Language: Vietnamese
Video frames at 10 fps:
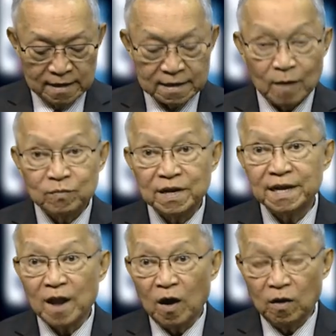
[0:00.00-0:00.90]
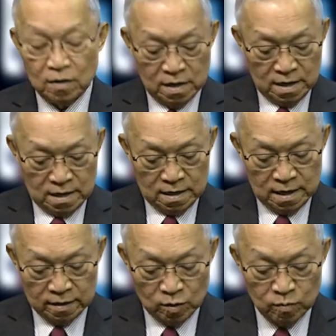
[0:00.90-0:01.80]
Trong khi đó,
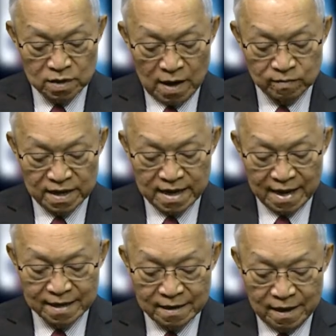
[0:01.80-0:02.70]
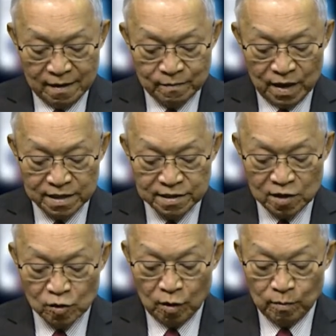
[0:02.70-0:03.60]
Trung Cộng đến nay mới chỉ
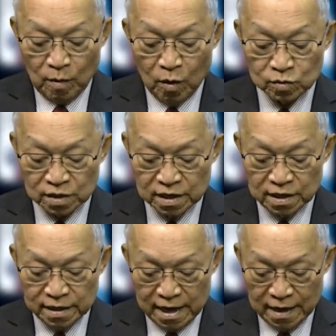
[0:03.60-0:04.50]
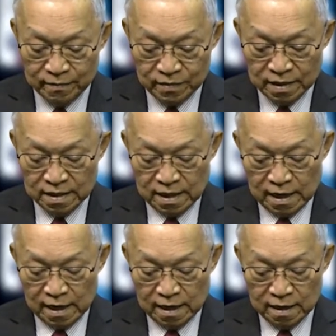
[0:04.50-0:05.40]
có một cứ điểm
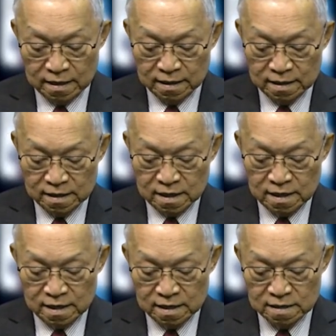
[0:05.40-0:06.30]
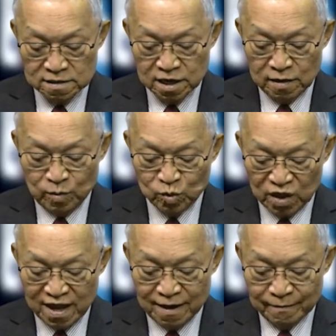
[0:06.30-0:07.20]
ở
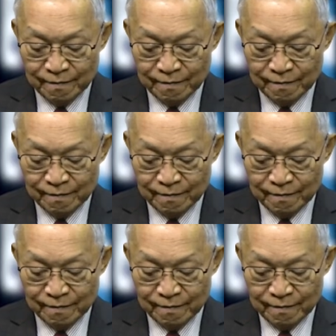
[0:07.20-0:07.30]
Djibouti